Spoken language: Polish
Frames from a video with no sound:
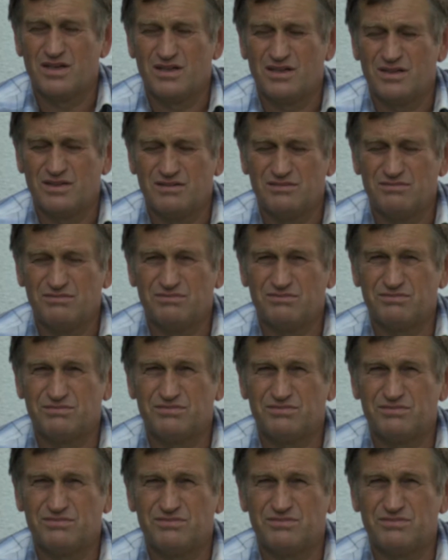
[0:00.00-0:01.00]
A czy
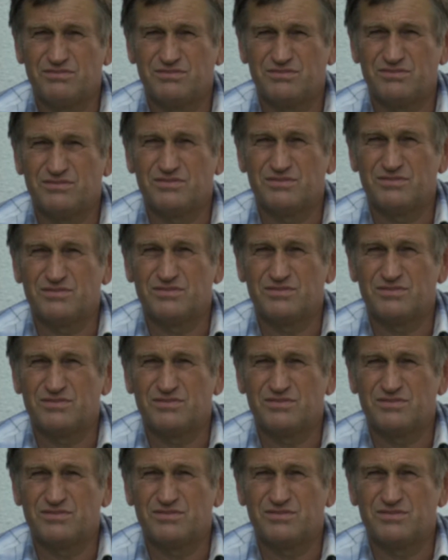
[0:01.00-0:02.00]
gospodarzem
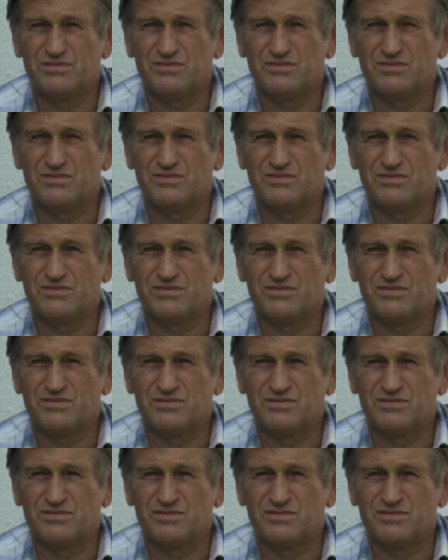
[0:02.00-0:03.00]
tego obwodu
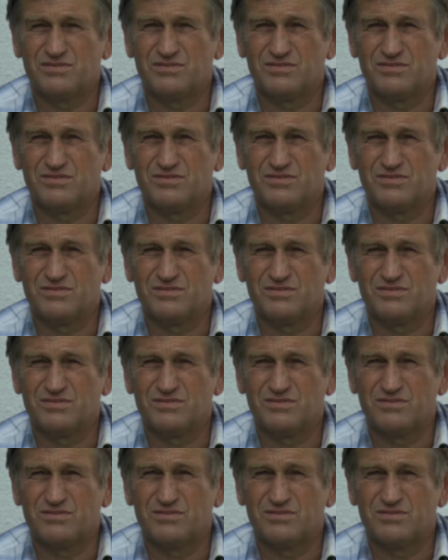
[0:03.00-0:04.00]
też wtedy było to
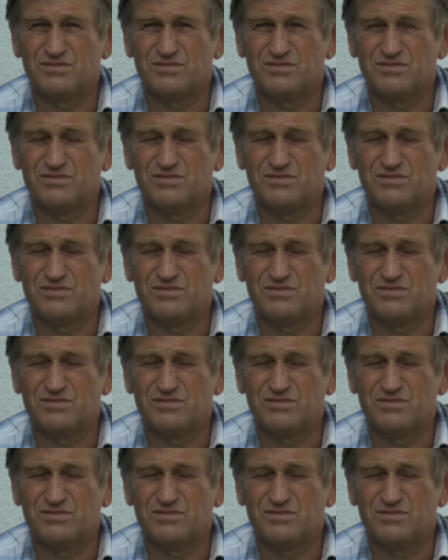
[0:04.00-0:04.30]
koło?